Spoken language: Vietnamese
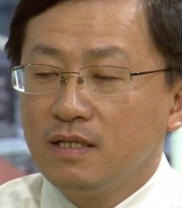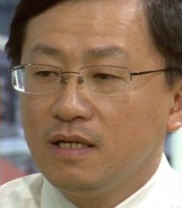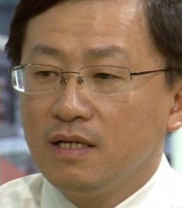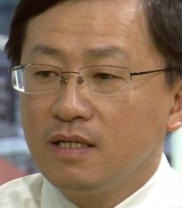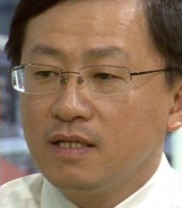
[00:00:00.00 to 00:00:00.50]

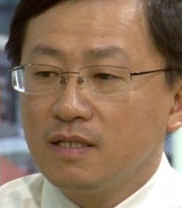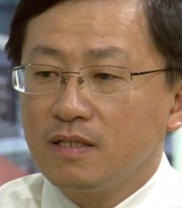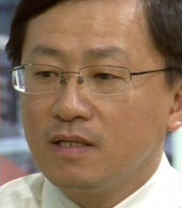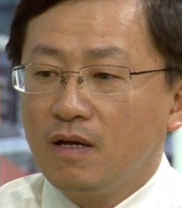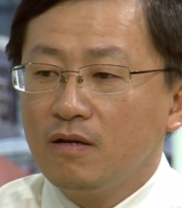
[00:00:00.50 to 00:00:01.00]
à,
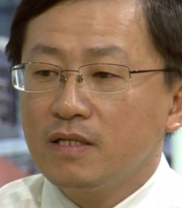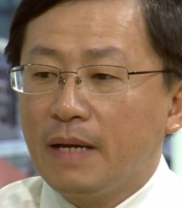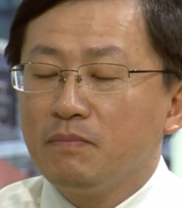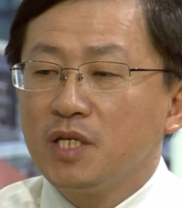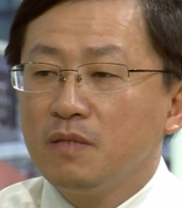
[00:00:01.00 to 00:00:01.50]
nó
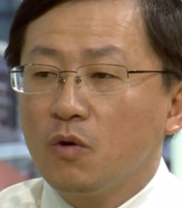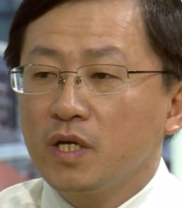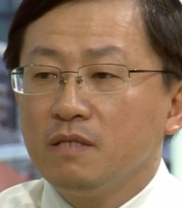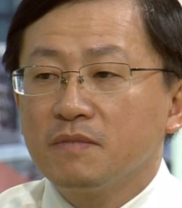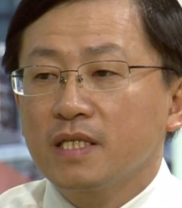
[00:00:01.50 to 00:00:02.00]
nằm trên một
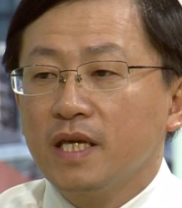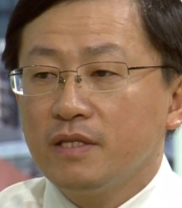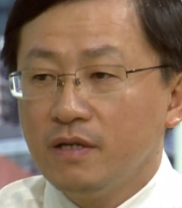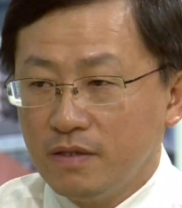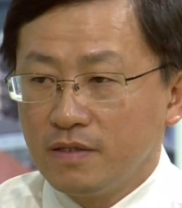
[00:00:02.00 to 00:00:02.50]
cái nhiễm sắc thể thường